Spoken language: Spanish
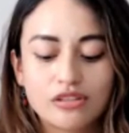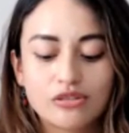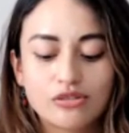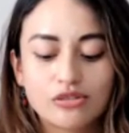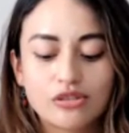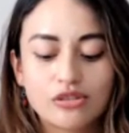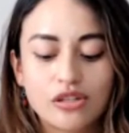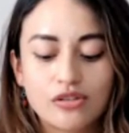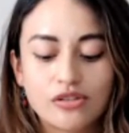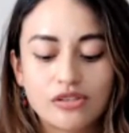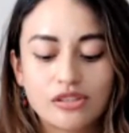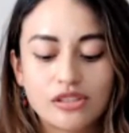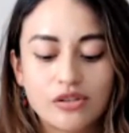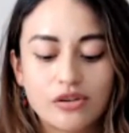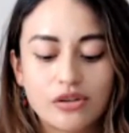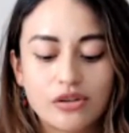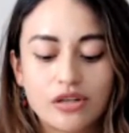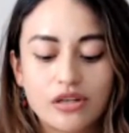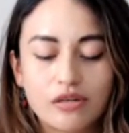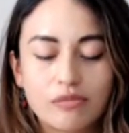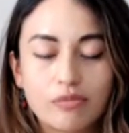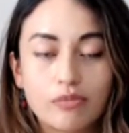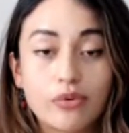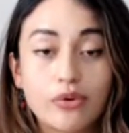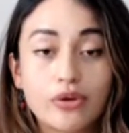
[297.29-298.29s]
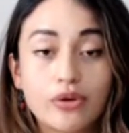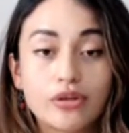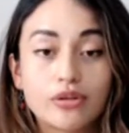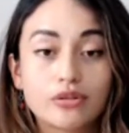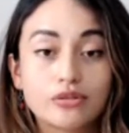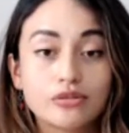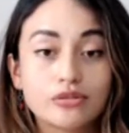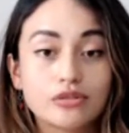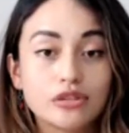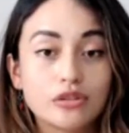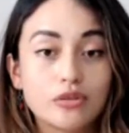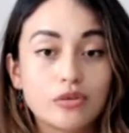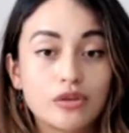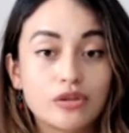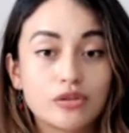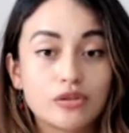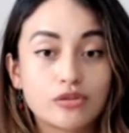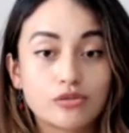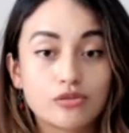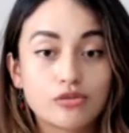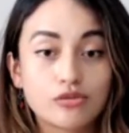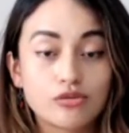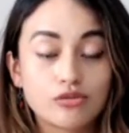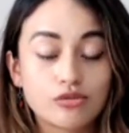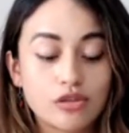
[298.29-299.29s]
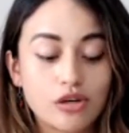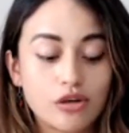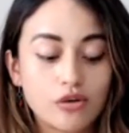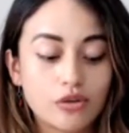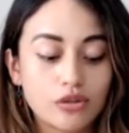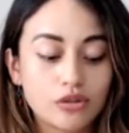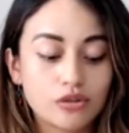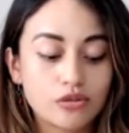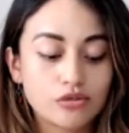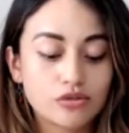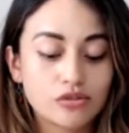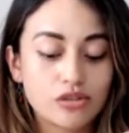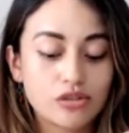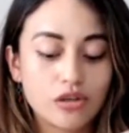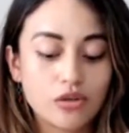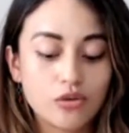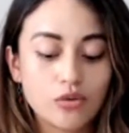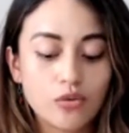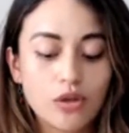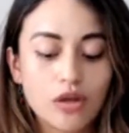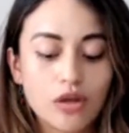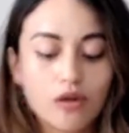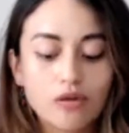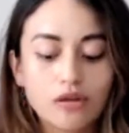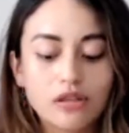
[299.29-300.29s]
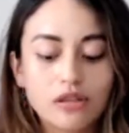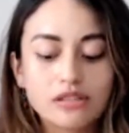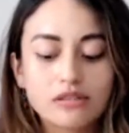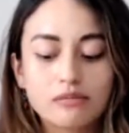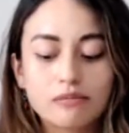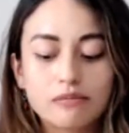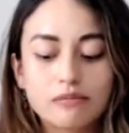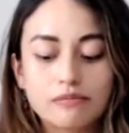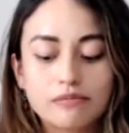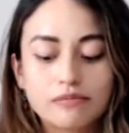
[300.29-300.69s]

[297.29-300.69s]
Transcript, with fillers: no saben si van a poder continuar con sus hábitos saludables,